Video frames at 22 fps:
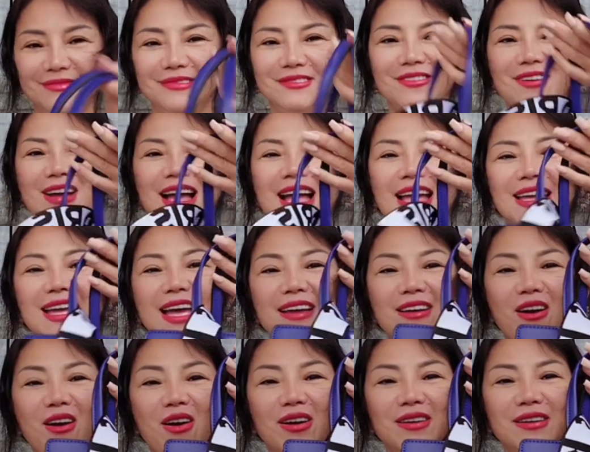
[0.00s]
có hai cái
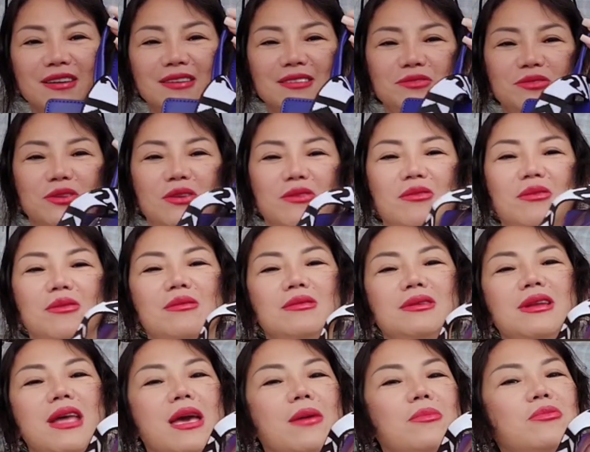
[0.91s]
có đó trời ơi
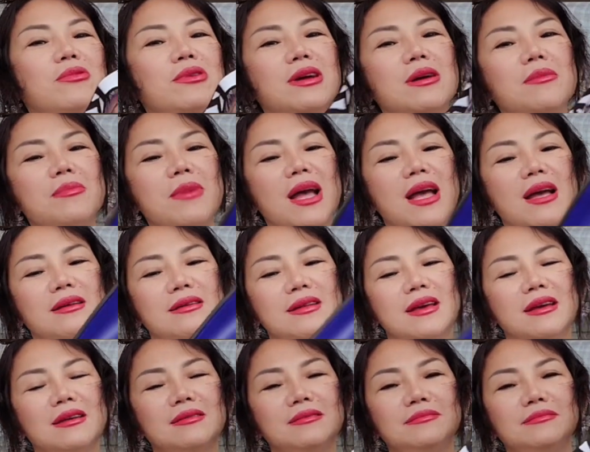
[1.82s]
đẹp quá các bạn nè
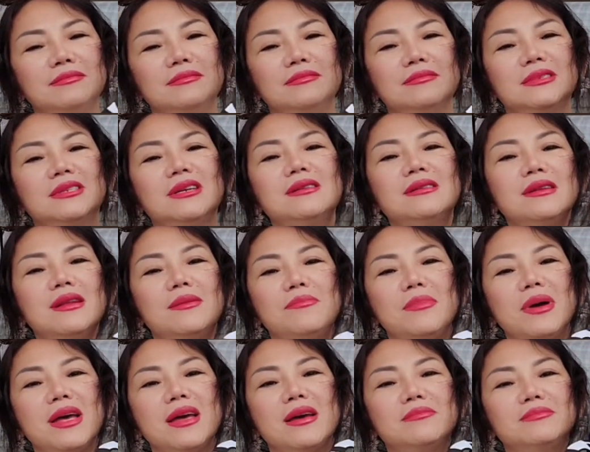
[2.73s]
rất là
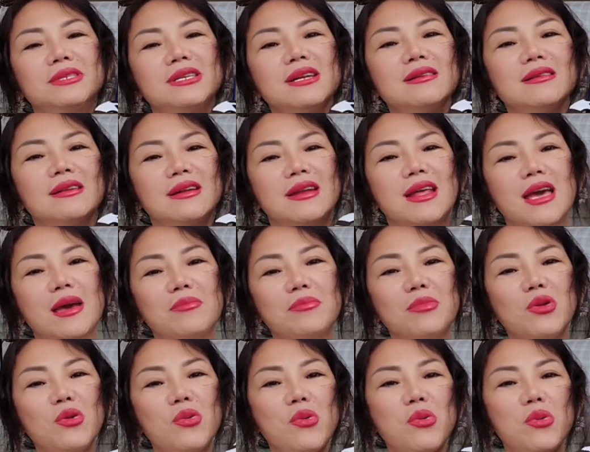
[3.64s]
mềm rất là đẹp
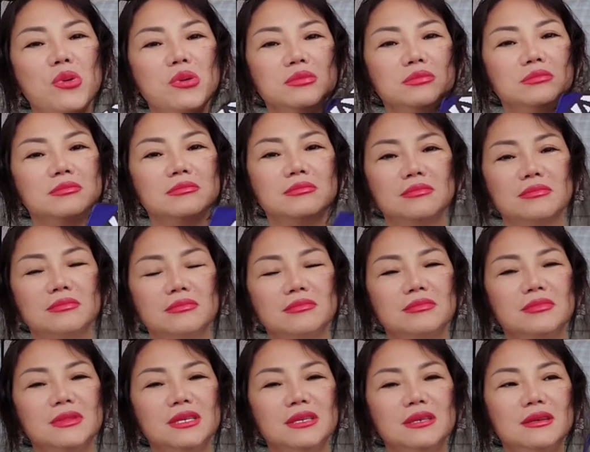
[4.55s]
luôn
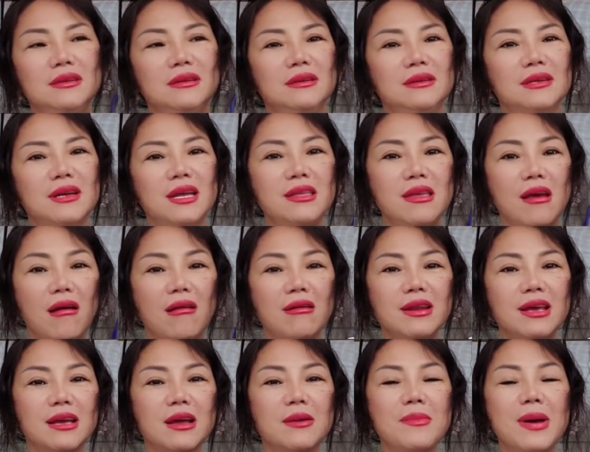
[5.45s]
cái vỏ
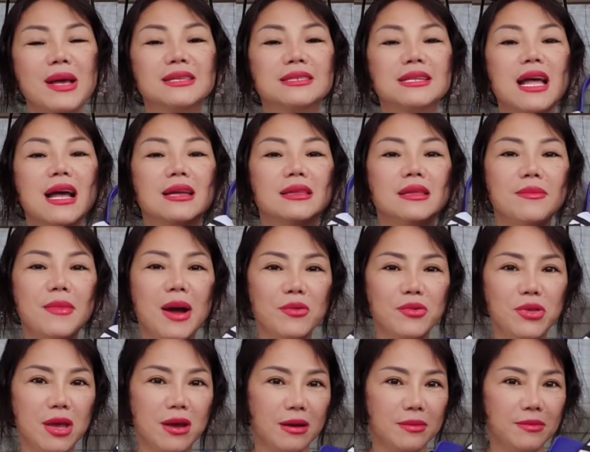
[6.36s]
này các bạn xài tới bao
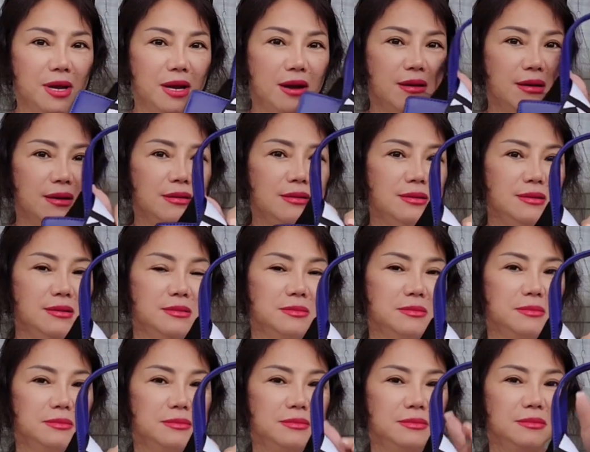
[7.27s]
giờ mới hư
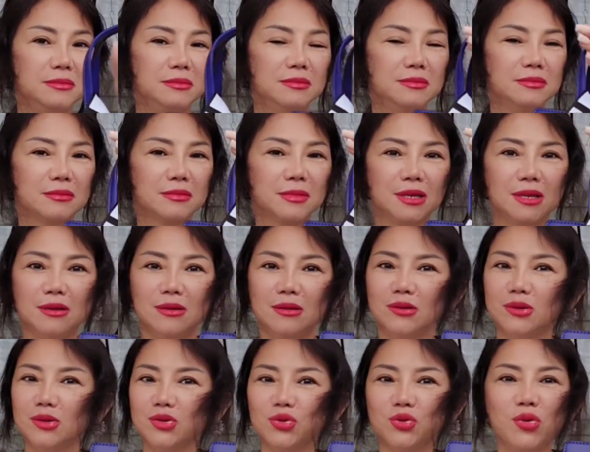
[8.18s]

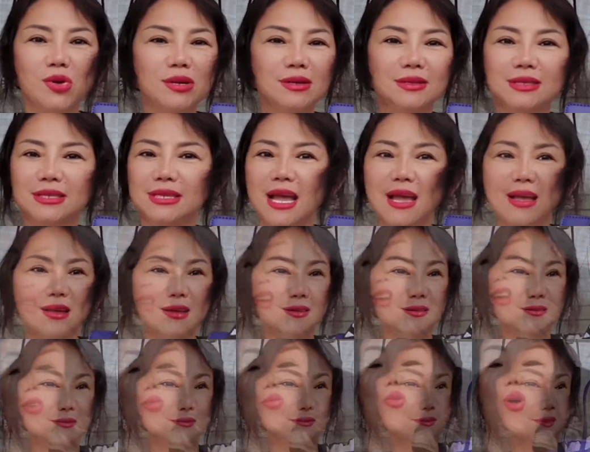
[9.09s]
xuất sắc
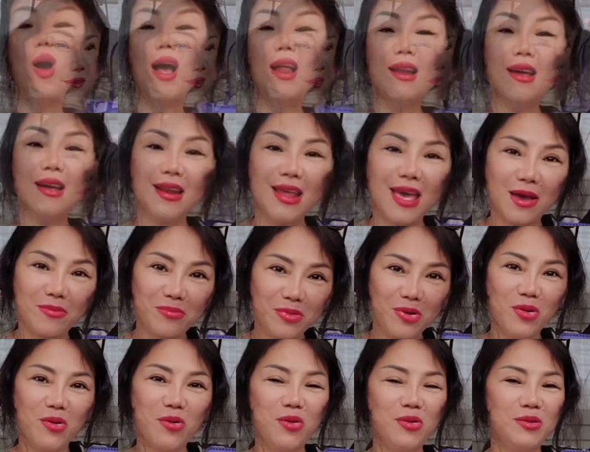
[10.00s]
quá là đẹp
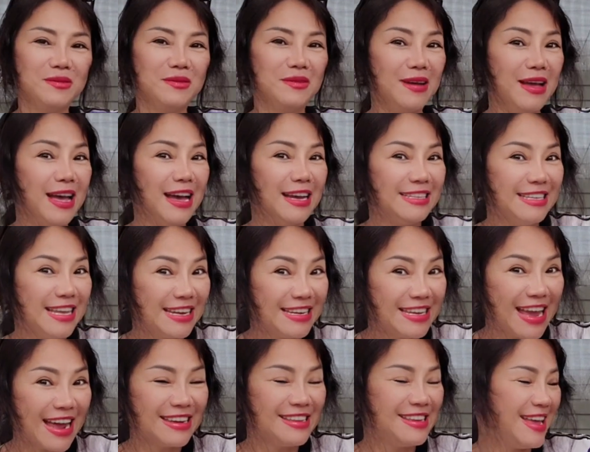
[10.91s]
luôn
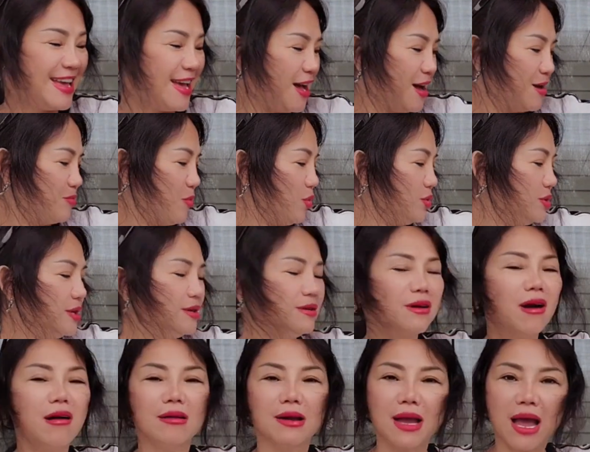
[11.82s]
nhanh nhanh nha mỗi thứ
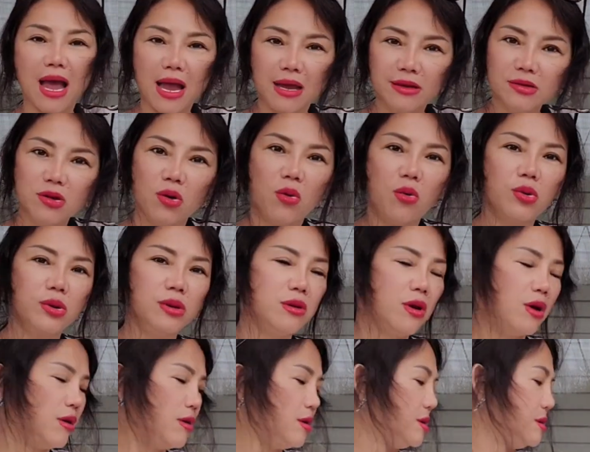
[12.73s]
có một cái thôi
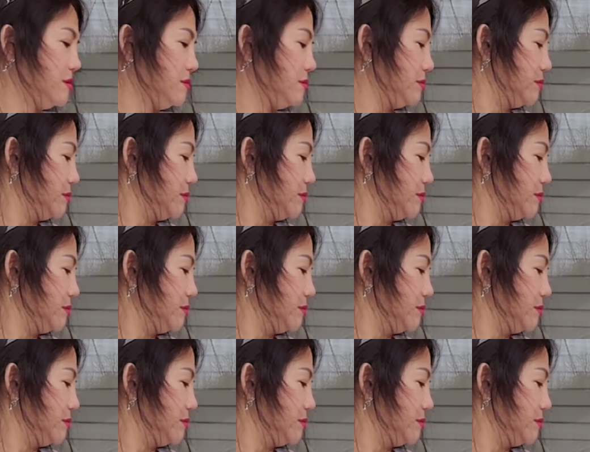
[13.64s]
đó